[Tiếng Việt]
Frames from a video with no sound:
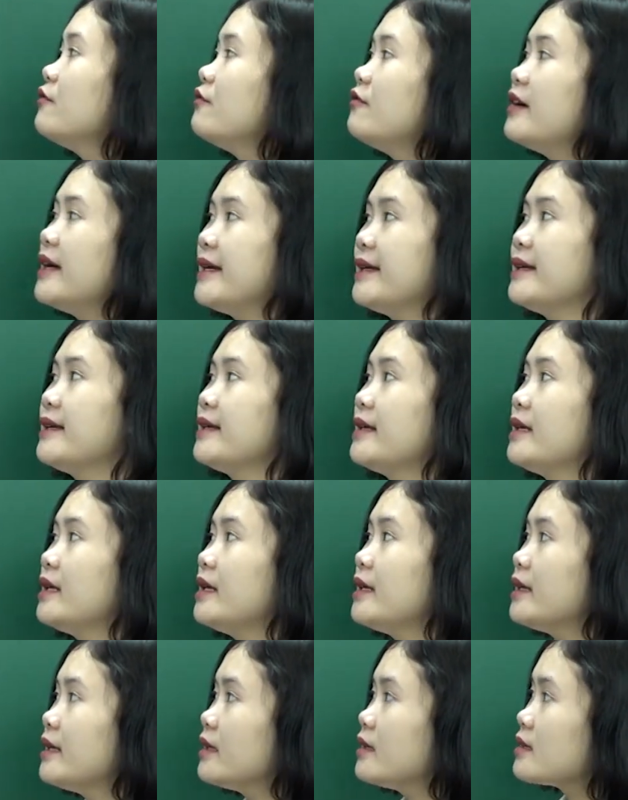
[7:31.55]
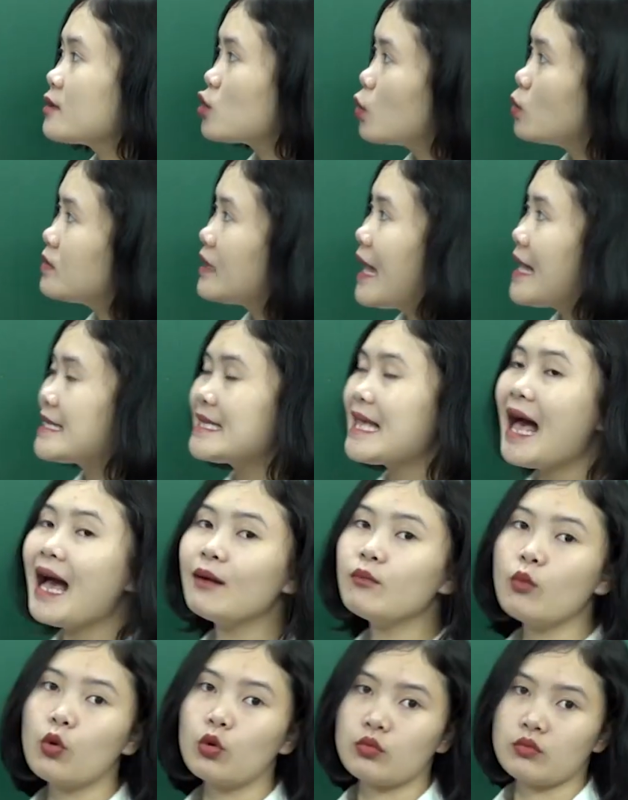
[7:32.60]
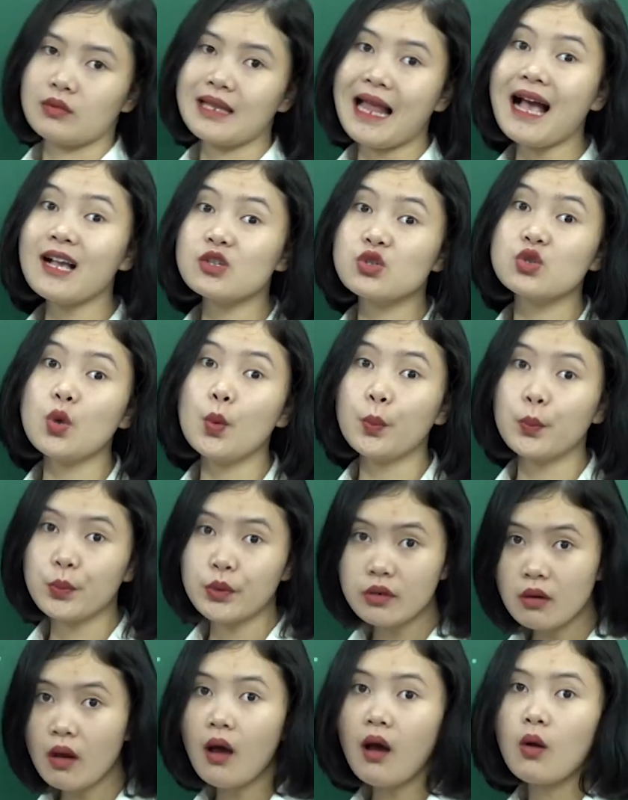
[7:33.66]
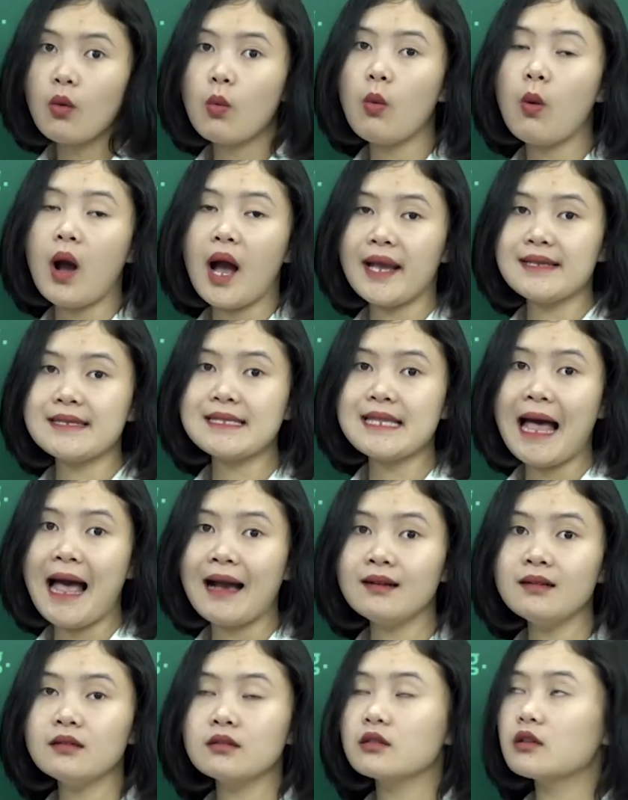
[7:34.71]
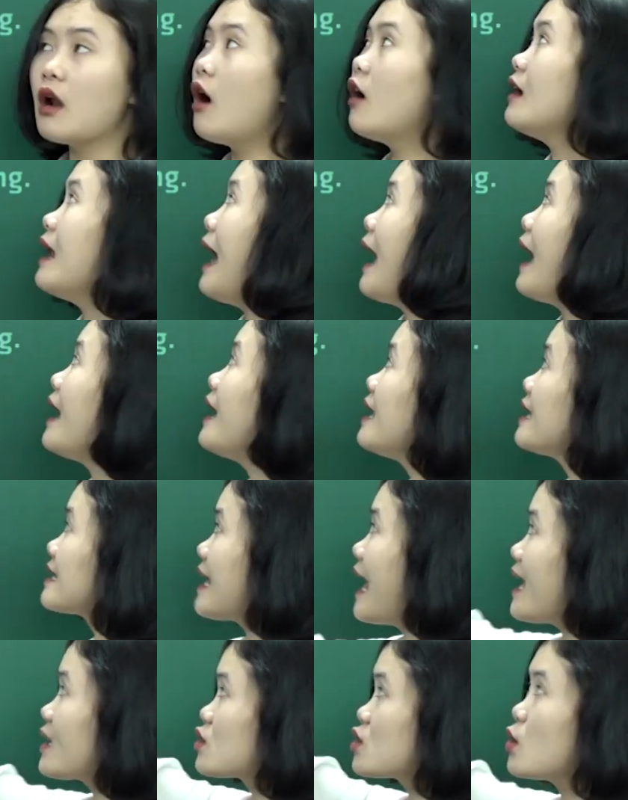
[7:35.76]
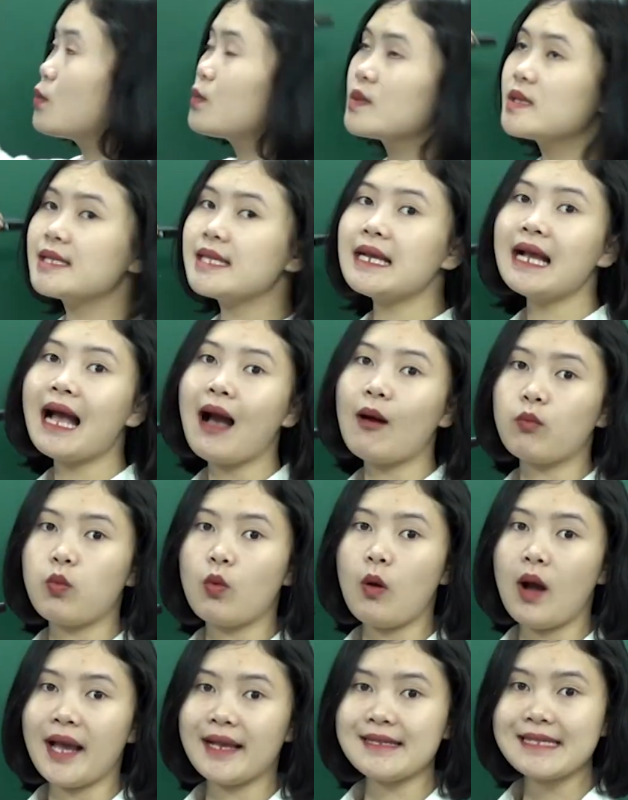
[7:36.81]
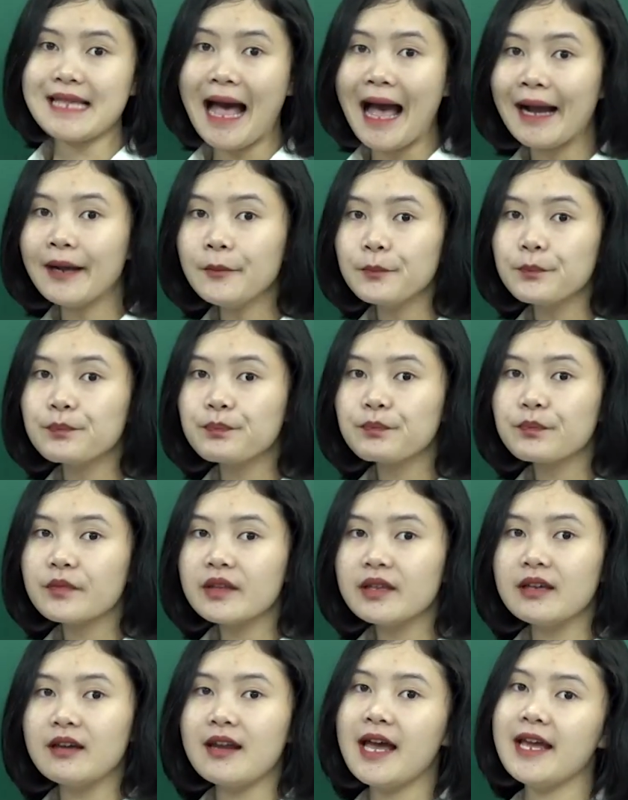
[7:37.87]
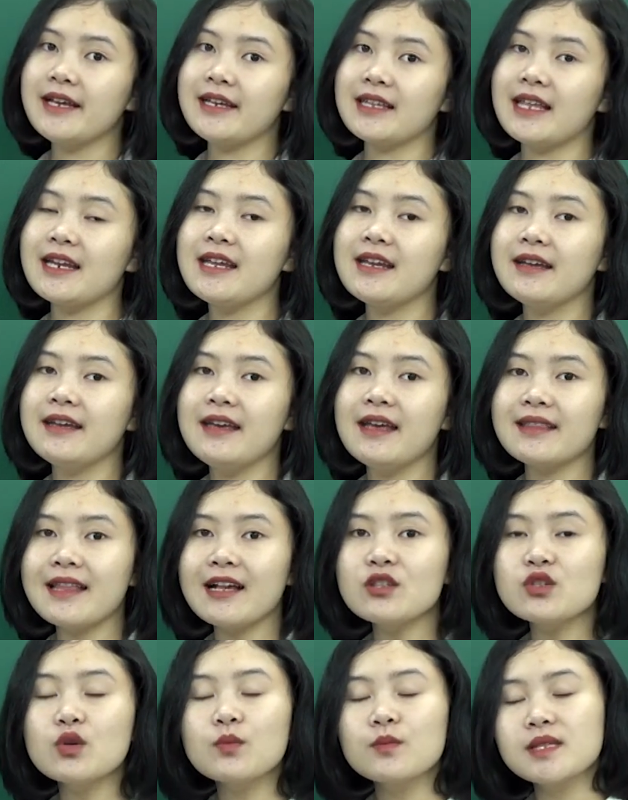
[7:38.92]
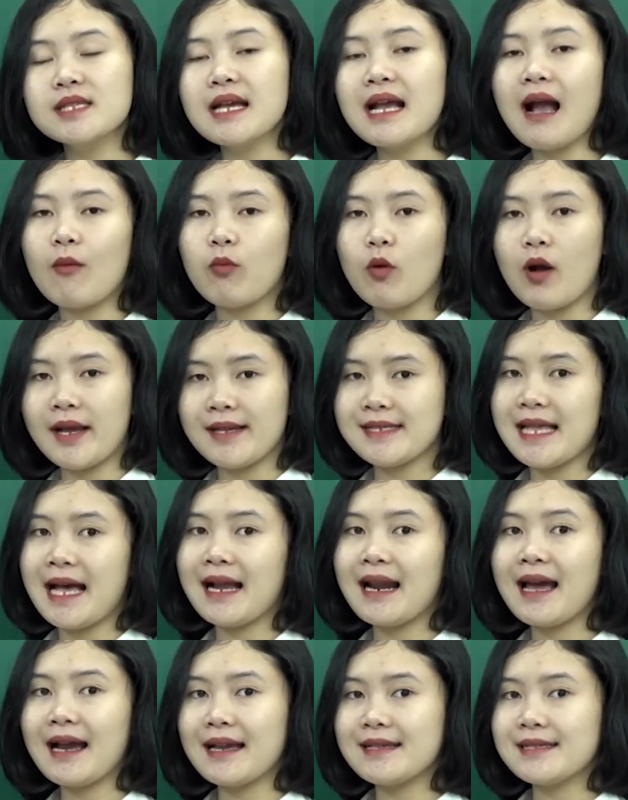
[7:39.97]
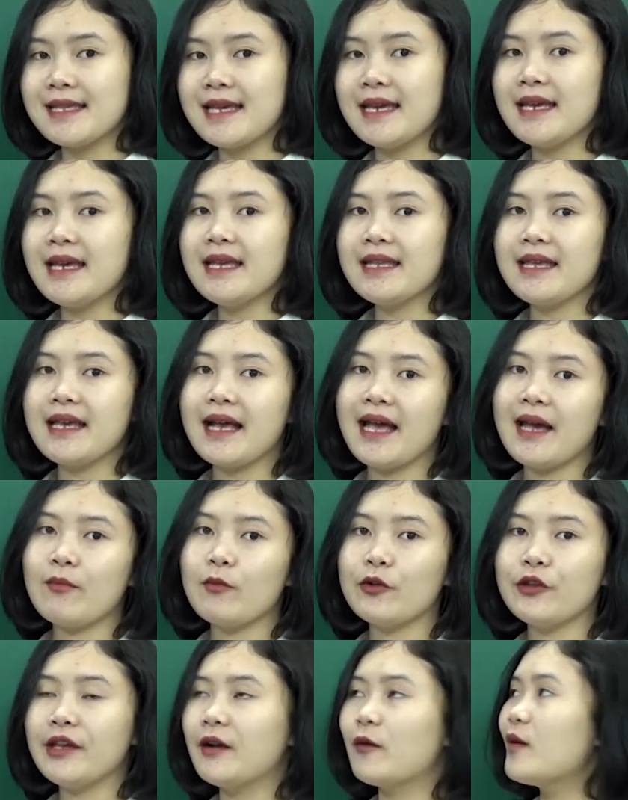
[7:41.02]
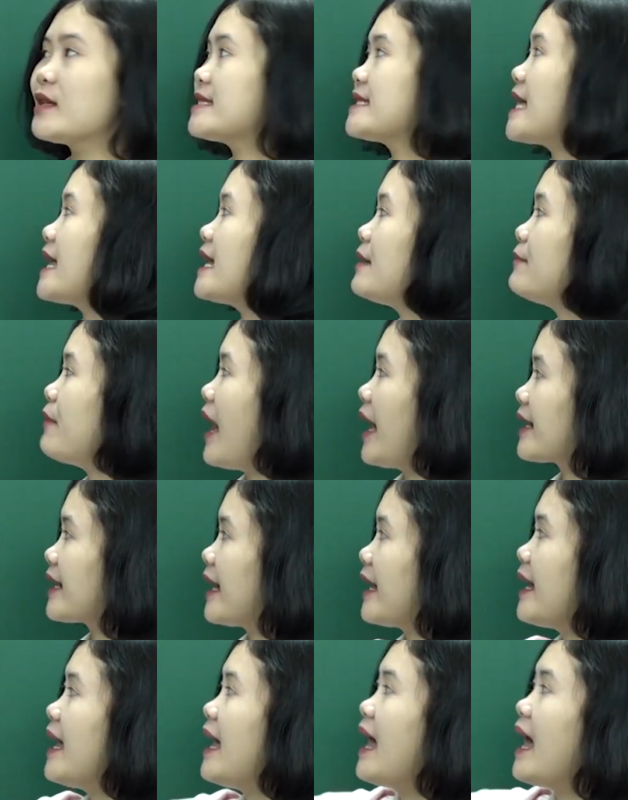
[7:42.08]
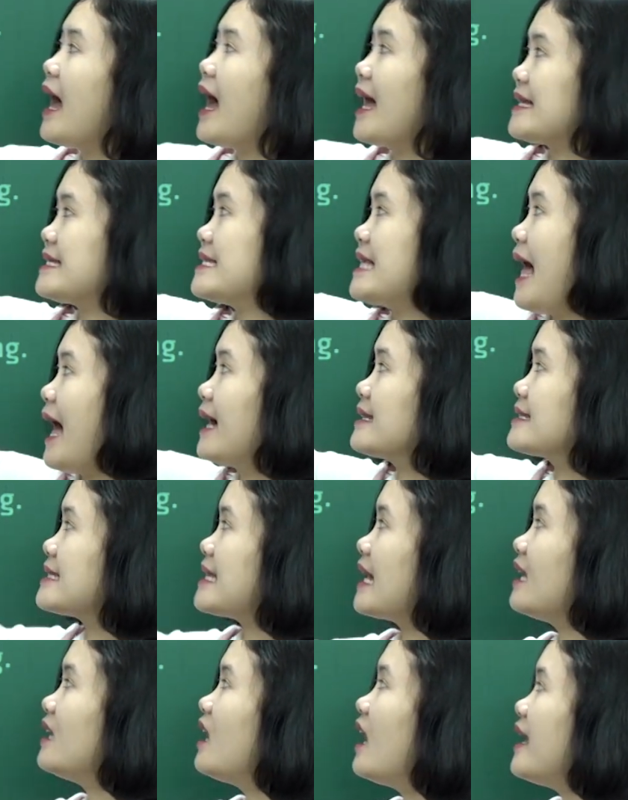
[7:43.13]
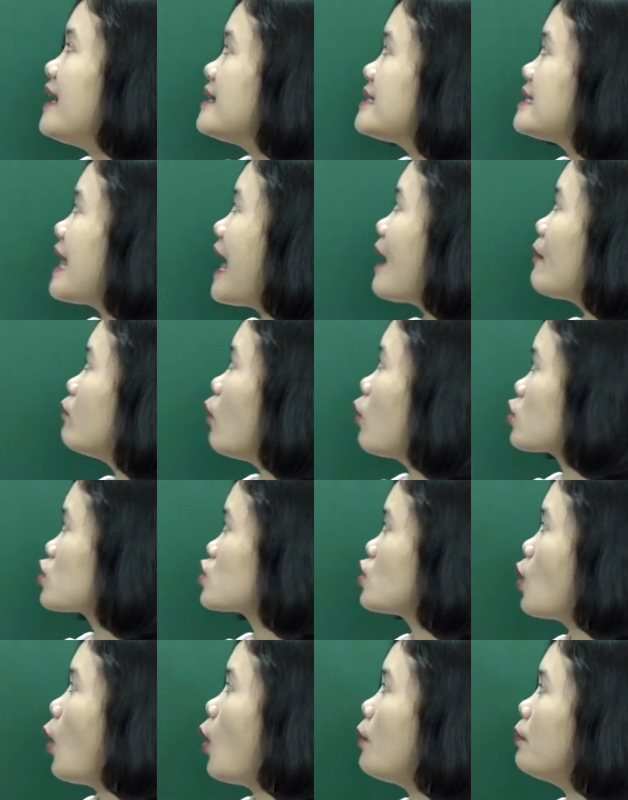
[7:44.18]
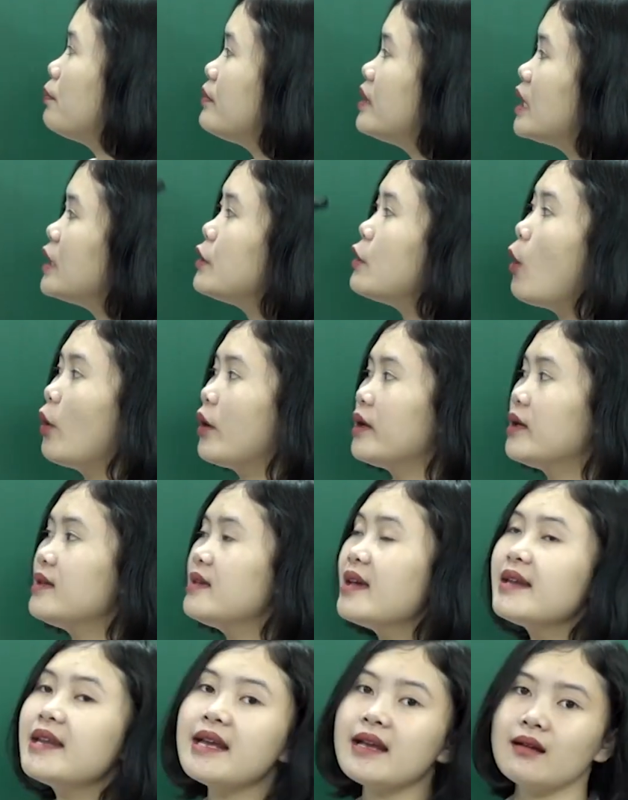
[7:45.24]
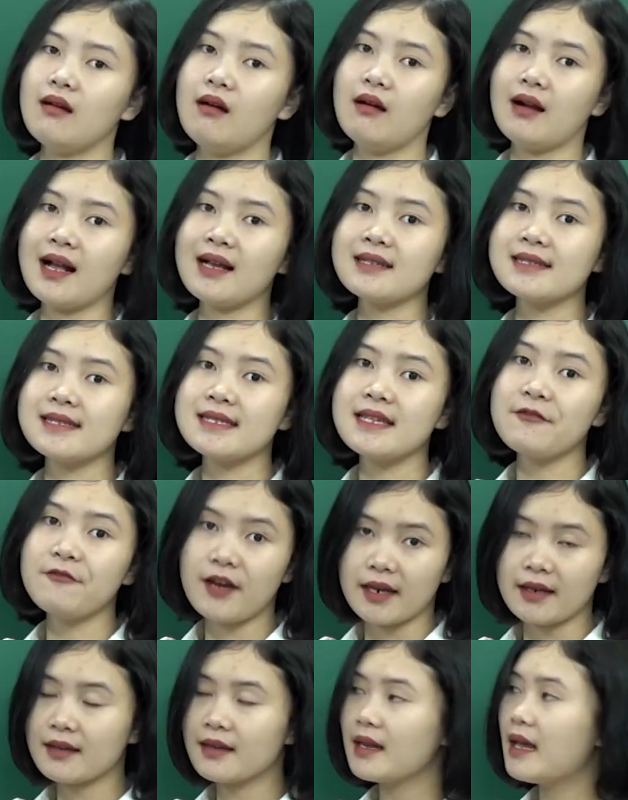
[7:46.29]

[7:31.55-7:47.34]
Vậy chúng ta sang một tác dụng nữa của ánh sáng, đó là tác dụng sinh học của ánh sáng. Thì ở đây người ta định nghĩa tác dụng sinh học của ánh sáng là cái gì? Thì các em có thể quan sát lên bảng này. Ánh sáng sẽ gây ra một số biến đổi nhất định ở các sinh vật.